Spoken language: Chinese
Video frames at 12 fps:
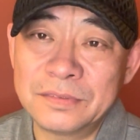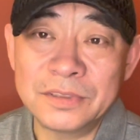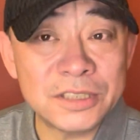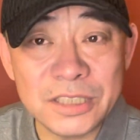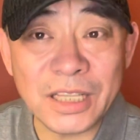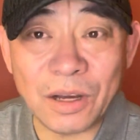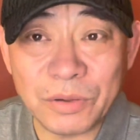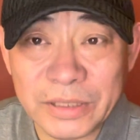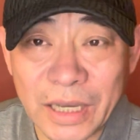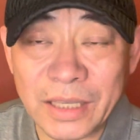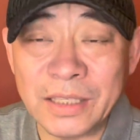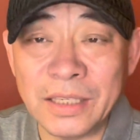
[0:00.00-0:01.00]
其他国
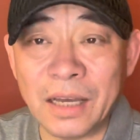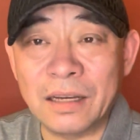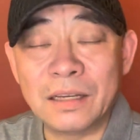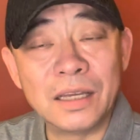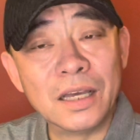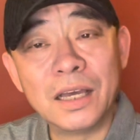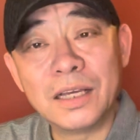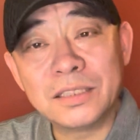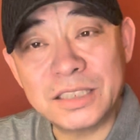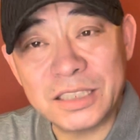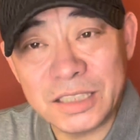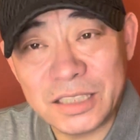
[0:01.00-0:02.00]
家也一样，
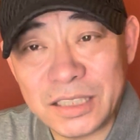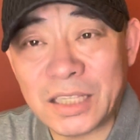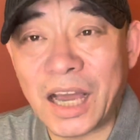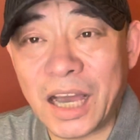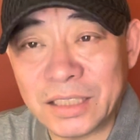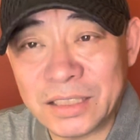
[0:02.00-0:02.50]
其他